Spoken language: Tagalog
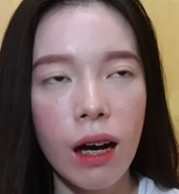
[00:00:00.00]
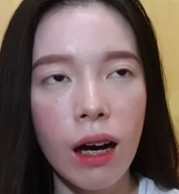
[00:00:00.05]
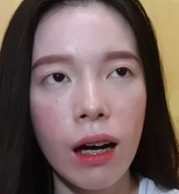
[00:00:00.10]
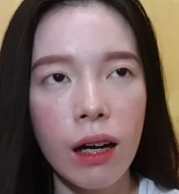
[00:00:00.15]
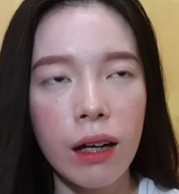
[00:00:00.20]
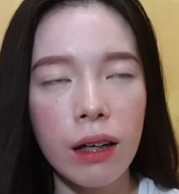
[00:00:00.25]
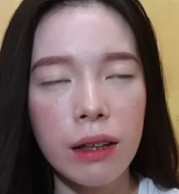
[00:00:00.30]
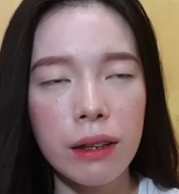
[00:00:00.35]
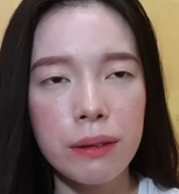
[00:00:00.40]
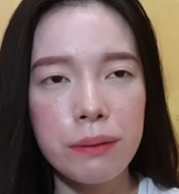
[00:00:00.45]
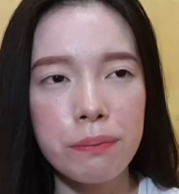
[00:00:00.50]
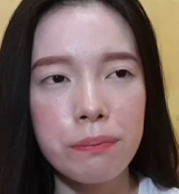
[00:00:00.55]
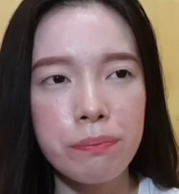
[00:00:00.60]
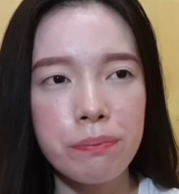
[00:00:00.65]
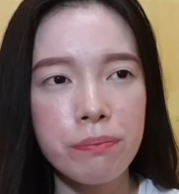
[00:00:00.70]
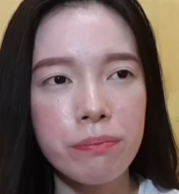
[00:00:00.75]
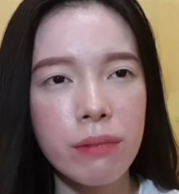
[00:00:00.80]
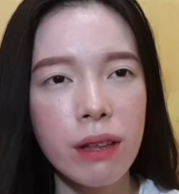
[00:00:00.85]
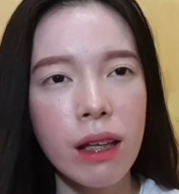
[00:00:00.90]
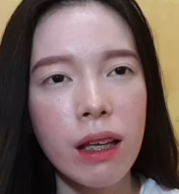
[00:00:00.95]

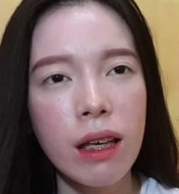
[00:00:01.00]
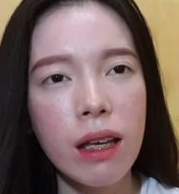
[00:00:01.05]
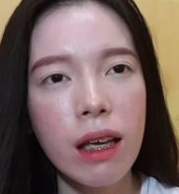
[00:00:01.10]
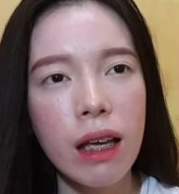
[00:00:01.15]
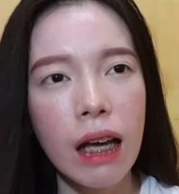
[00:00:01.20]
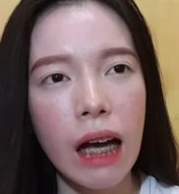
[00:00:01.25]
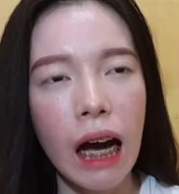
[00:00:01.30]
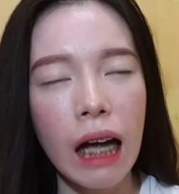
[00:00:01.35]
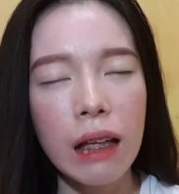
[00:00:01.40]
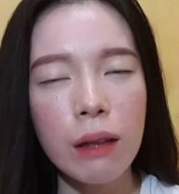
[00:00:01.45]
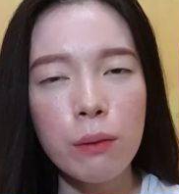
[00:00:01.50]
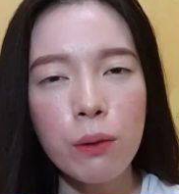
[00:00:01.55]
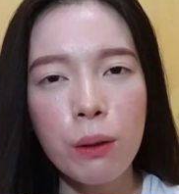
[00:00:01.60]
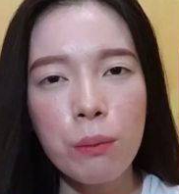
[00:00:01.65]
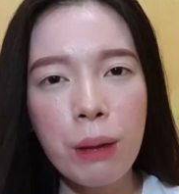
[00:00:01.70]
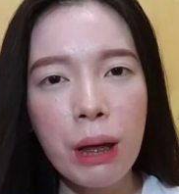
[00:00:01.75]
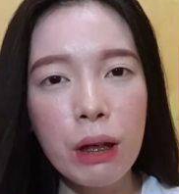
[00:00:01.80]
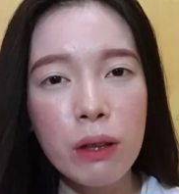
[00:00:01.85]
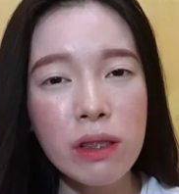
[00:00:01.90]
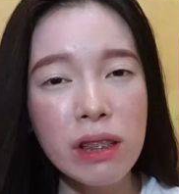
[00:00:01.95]
um, alam ko
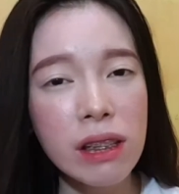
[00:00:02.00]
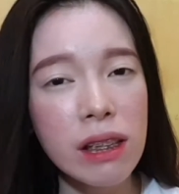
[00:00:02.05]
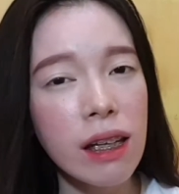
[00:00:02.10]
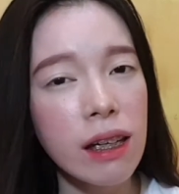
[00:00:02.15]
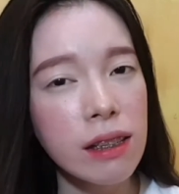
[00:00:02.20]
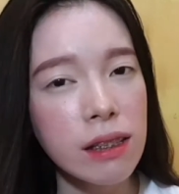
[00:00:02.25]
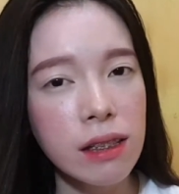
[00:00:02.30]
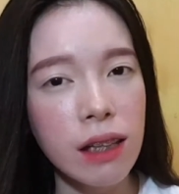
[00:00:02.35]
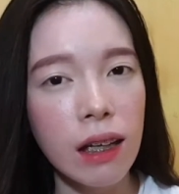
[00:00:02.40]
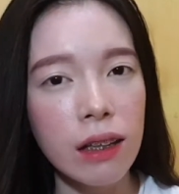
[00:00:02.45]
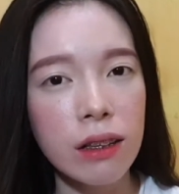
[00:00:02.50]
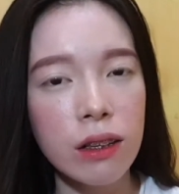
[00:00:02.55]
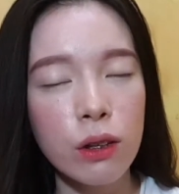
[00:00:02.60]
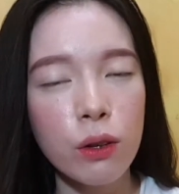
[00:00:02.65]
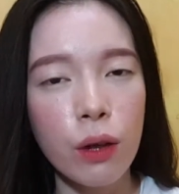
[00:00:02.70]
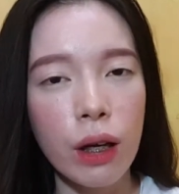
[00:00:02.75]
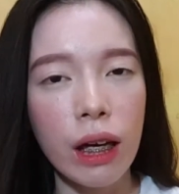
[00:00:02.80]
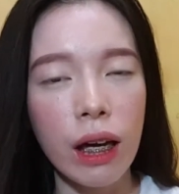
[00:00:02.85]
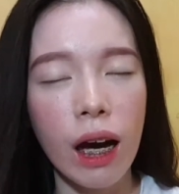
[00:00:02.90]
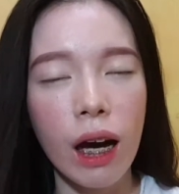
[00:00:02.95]
meron silang site
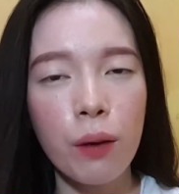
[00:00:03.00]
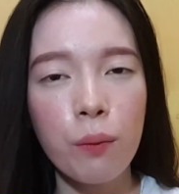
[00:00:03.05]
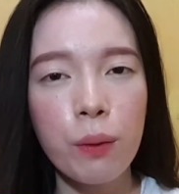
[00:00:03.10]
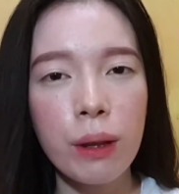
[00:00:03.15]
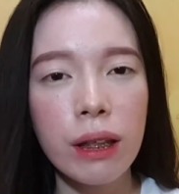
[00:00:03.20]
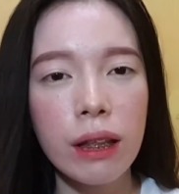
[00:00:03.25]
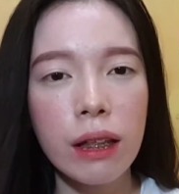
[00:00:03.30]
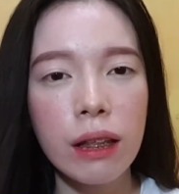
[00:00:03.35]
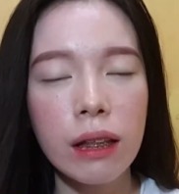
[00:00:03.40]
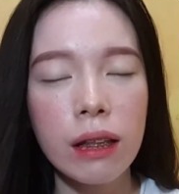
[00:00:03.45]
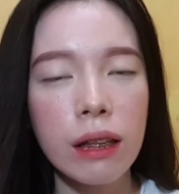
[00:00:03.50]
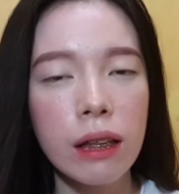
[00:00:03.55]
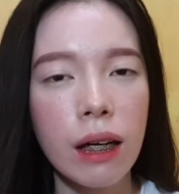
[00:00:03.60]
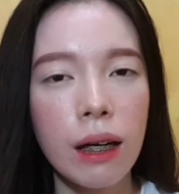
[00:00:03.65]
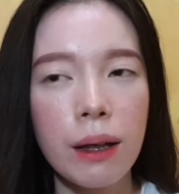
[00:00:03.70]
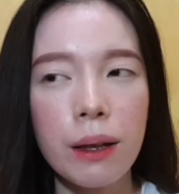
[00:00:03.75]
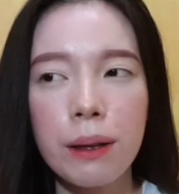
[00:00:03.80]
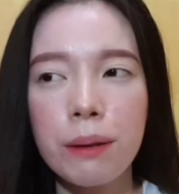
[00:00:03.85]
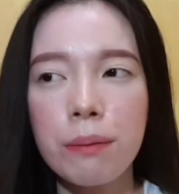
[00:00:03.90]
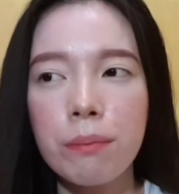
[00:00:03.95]
nito eh. I will
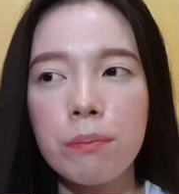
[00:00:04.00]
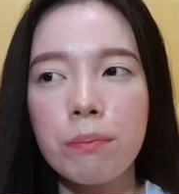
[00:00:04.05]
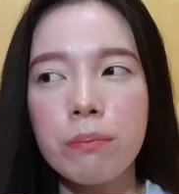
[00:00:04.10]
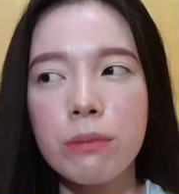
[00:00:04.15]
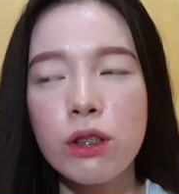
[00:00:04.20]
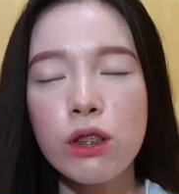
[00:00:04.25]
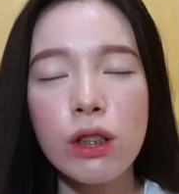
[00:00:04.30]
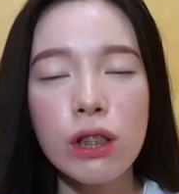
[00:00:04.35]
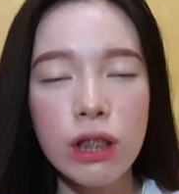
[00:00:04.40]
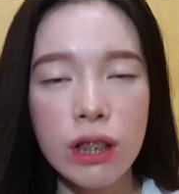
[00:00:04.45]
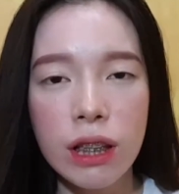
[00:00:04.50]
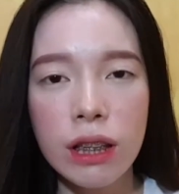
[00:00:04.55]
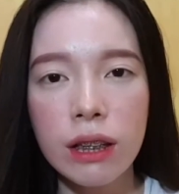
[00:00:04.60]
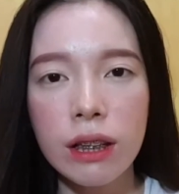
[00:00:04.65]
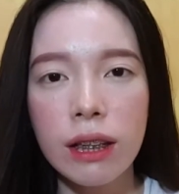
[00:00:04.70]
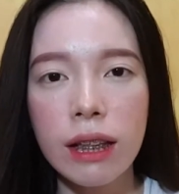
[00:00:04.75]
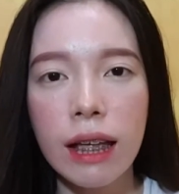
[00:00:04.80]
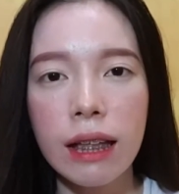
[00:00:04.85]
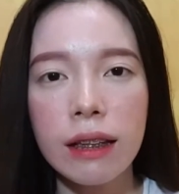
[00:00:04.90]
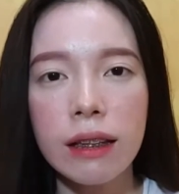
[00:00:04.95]
um, search
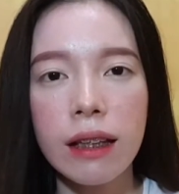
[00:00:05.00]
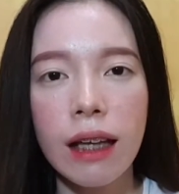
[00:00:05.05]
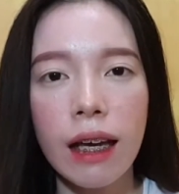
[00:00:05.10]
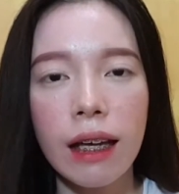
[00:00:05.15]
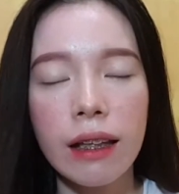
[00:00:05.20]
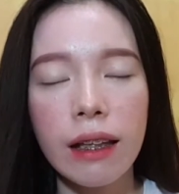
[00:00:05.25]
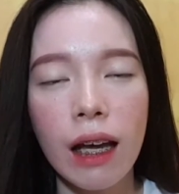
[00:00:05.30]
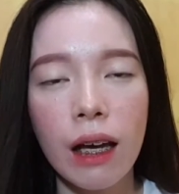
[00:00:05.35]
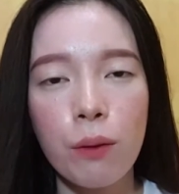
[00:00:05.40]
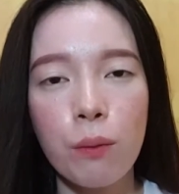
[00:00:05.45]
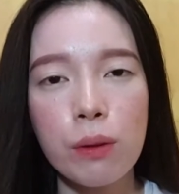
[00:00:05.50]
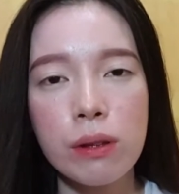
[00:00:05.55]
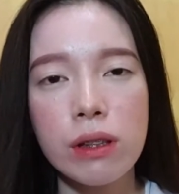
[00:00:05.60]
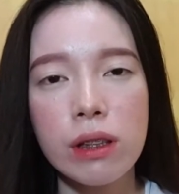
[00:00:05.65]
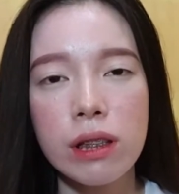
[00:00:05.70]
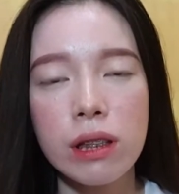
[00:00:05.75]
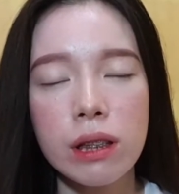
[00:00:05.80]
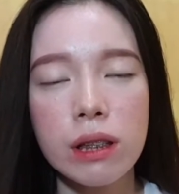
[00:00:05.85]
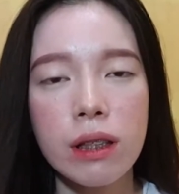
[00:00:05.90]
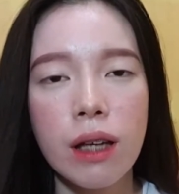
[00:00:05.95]
it and then I will
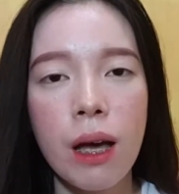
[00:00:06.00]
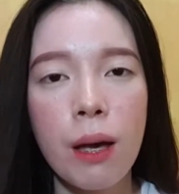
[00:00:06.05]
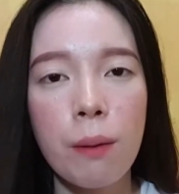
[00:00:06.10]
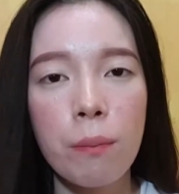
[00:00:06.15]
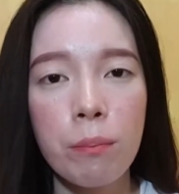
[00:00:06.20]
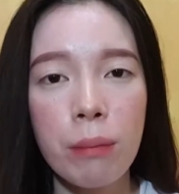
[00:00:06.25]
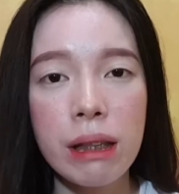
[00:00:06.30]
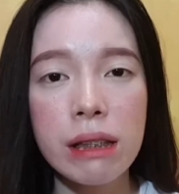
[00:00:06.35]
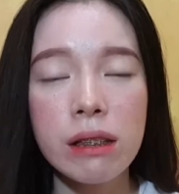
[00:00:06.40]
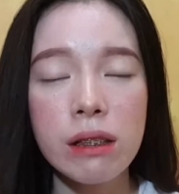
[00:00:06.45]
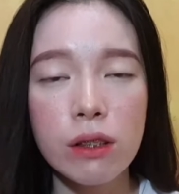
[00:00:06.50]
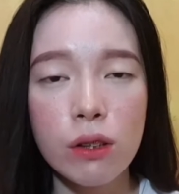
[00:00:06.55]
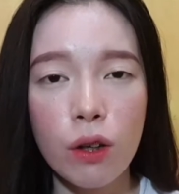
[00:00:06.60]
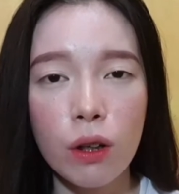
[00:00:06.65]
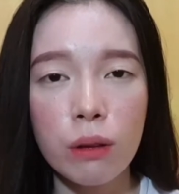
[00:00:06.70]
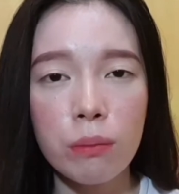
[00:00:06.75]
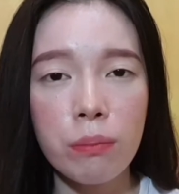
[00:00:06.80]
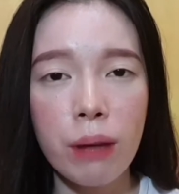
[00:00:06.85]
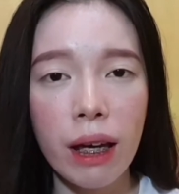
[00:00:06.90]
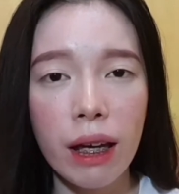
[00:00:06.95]
just paste it
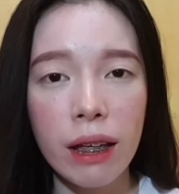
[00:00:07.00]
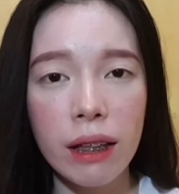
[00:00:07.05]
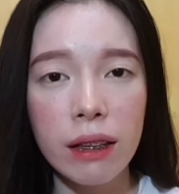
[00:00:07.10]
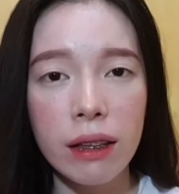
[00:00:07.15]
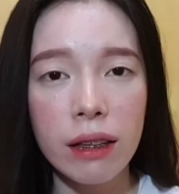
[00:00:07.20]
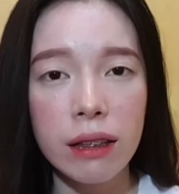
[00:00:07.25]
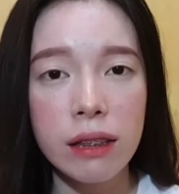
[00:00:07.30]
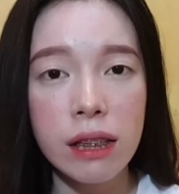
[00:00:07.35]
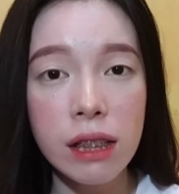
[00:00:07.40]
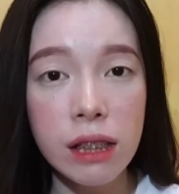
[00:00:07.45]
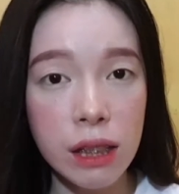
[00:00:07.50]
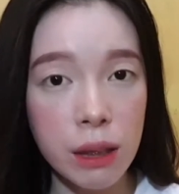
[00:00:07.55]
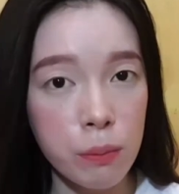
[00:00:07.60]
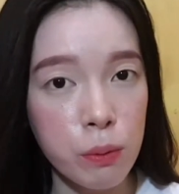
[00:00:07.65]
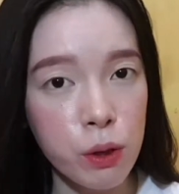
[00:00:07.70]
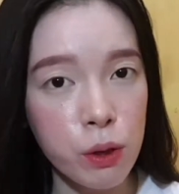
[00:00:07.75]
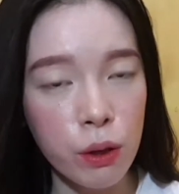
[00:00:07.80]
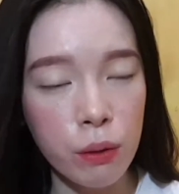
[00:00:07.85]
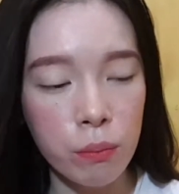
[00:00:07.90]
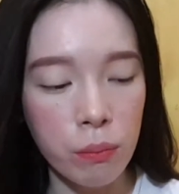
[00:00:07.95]
on my
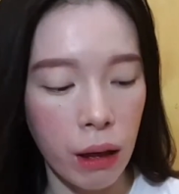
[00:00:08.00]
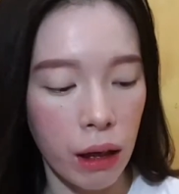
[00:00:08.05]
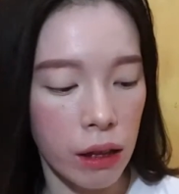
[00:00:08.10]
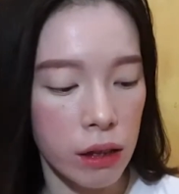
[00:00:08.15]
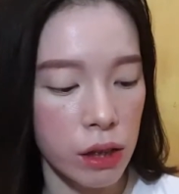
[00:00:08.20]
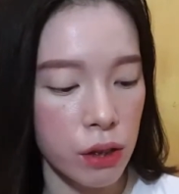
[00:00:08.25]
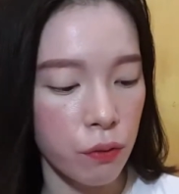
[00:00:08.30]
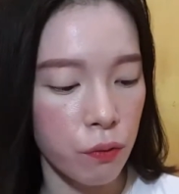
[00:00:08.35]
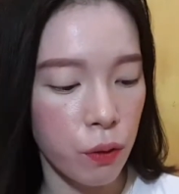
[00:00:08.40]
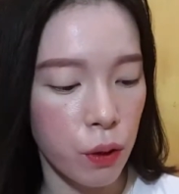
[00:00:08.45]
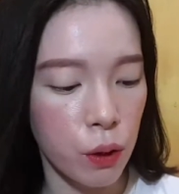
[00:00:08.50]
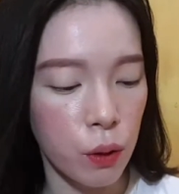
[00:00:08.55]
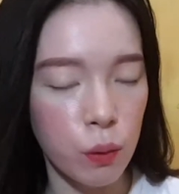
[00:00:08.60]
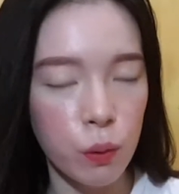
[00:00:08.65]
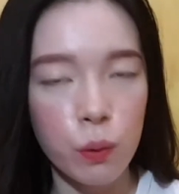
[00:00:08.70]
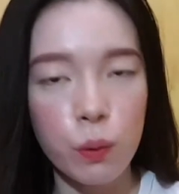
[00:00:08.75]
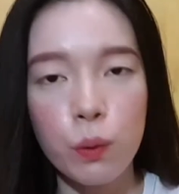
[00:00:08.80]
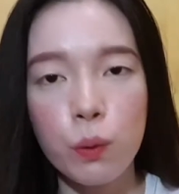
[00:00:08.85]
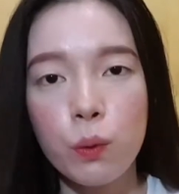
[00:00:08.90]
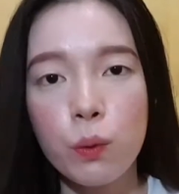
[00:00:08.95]
description box for
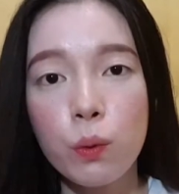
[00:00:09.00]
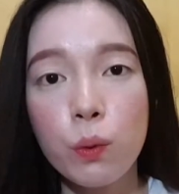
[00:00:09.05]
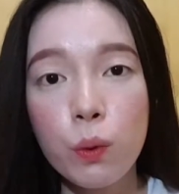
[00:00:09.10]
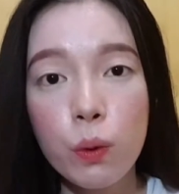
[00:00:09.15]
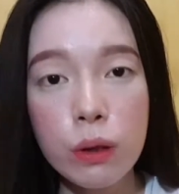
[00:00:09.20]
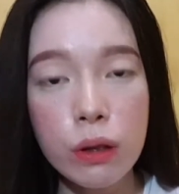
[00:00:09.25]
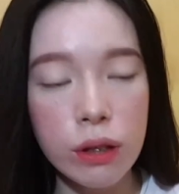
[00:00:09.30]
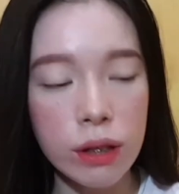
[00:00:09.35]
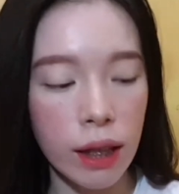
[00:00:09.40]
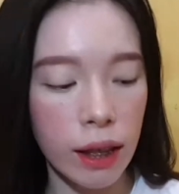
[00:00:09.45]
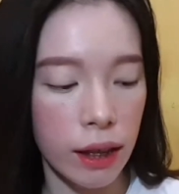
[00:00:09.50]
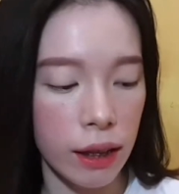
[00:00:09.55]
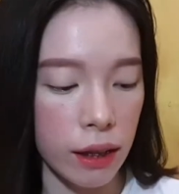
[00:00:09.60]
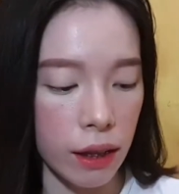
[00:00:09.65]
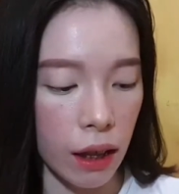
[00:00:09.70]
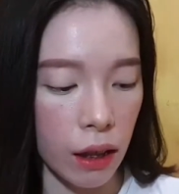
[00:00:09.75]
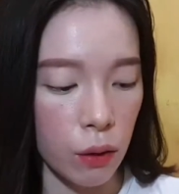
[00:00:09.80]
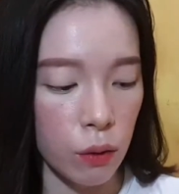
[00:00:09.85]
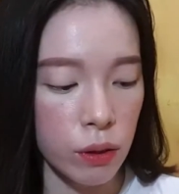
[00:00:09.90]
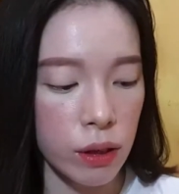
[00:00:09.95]
you to check
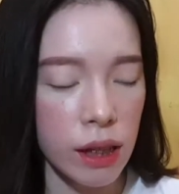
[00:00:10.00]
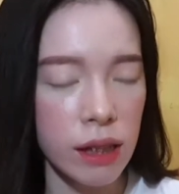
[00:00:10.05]
it out.